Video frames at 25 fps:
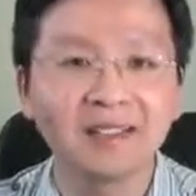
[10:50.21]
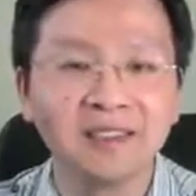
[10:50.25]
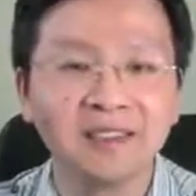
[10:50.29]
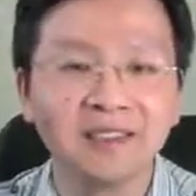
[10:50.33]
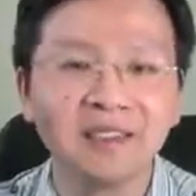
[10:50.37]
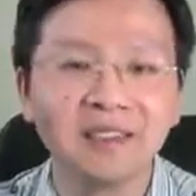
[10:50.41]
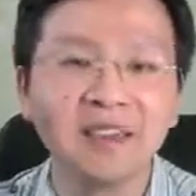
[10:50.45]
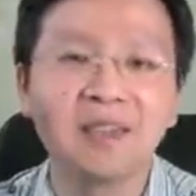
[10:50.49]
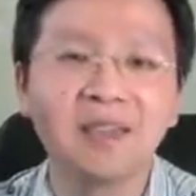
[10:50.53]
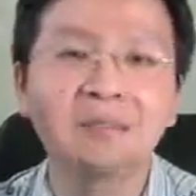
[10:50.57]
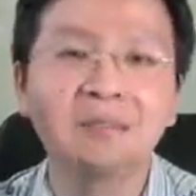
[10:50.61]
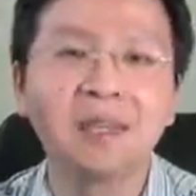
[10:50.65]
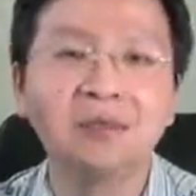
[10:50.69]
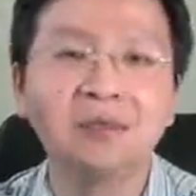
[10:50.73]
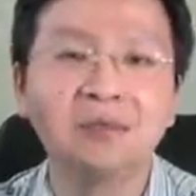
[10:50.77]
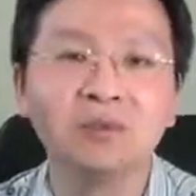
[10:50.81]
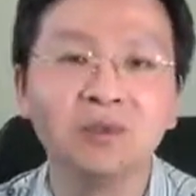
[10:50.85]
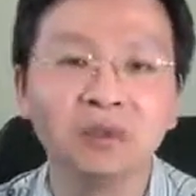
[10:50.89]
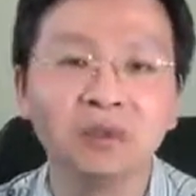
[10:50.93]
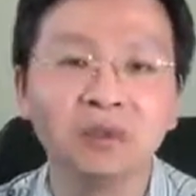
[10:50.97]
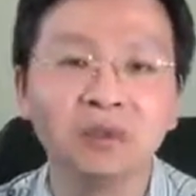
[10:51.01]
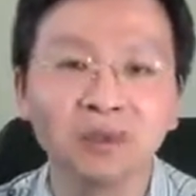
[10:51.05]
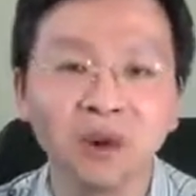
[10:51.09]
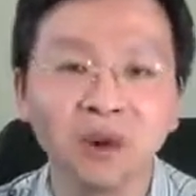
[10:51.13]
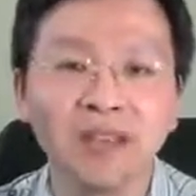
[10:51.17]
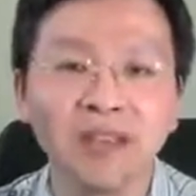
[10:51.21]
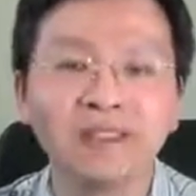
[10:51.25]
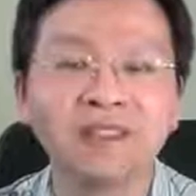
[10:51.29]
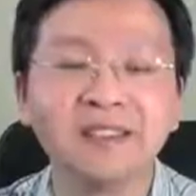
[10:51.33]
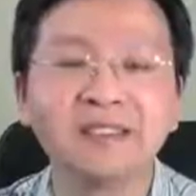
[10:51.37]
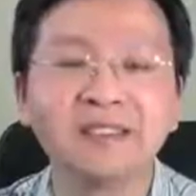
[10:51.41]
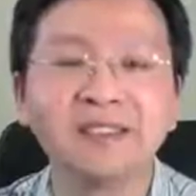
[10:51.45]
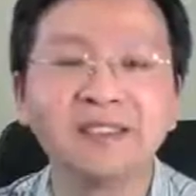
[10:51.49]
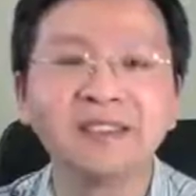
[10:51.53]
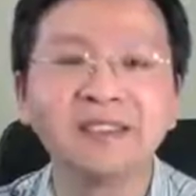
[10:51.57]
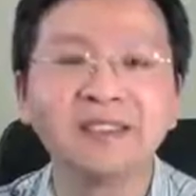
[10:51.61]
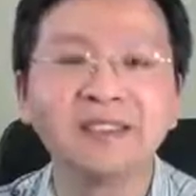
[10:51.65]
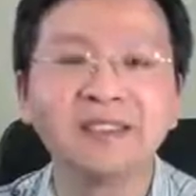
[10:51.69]
金钱美女、快意
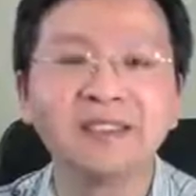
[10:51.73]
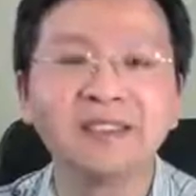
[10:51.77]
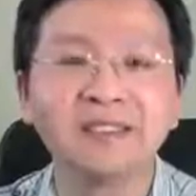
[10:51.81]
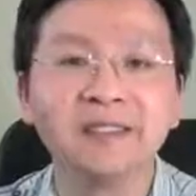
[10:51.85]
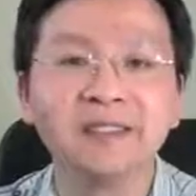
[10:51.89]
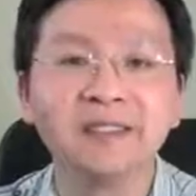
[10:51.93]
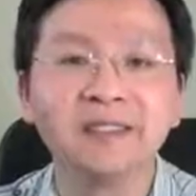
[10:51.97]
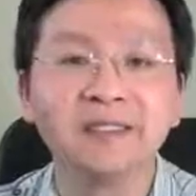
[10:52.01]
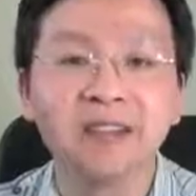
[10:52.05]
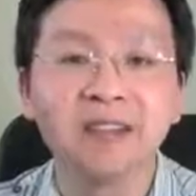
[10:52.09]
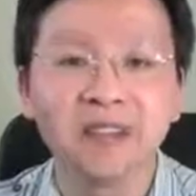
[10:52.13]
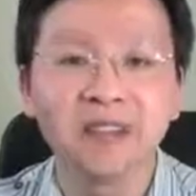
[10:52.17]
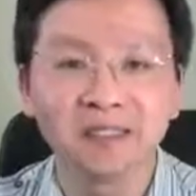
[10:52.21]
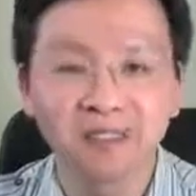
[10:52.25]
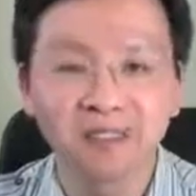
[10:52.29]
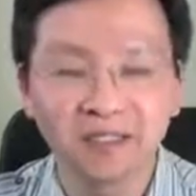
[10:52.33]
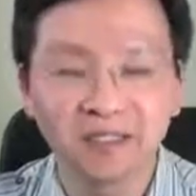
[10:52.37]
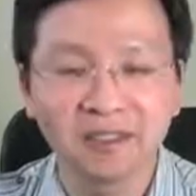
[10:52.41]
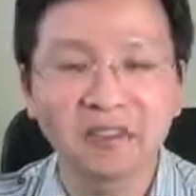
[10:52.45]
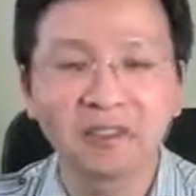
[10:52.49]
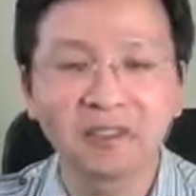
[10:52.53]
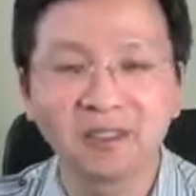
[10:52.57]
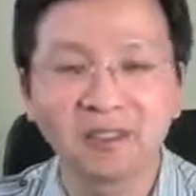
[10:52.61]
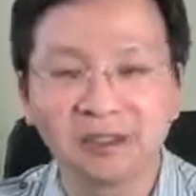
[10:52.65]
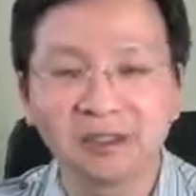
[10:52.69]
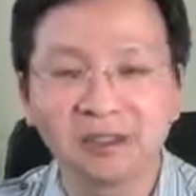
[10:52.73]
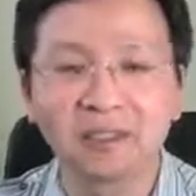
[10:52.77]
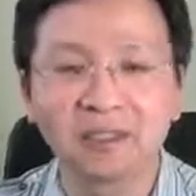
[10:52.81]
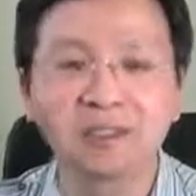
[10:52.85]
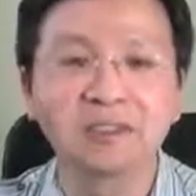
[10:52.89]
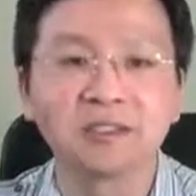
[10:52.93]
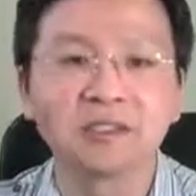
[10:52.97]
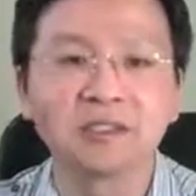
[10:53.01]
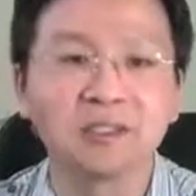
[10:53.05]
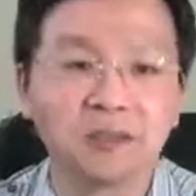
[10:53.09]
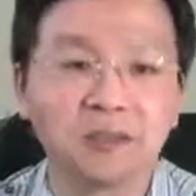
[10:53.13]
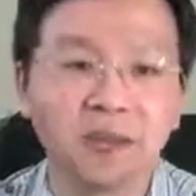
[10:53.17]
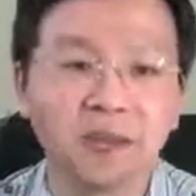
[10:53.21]
人生啊，这个叫
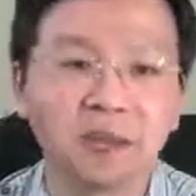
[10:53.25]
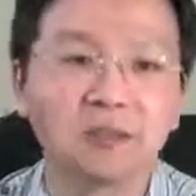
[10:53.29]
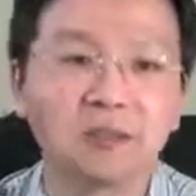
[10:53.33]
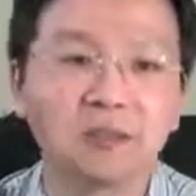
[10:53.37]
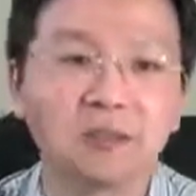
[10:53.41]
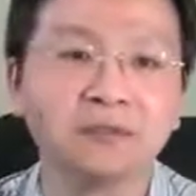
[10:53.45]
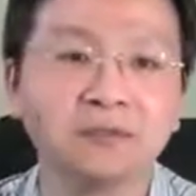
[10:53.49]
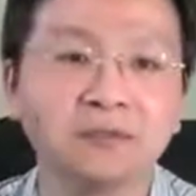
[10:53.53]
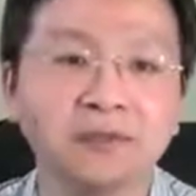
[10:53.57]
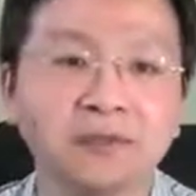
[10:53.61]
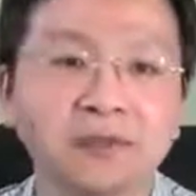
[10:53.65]
政治抱负。